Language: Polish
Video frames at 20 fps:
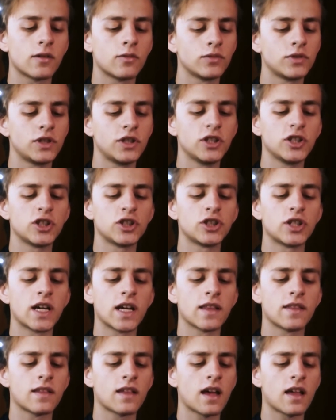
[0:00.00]
ci
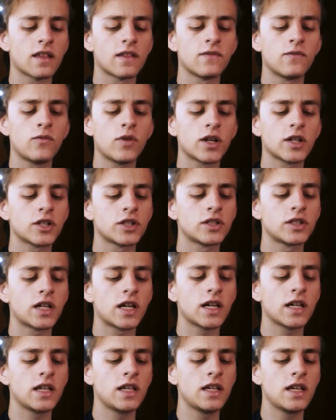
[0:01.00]
rzec, a zwłaszcza
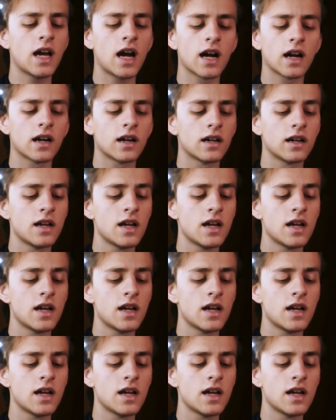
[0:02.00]
jak,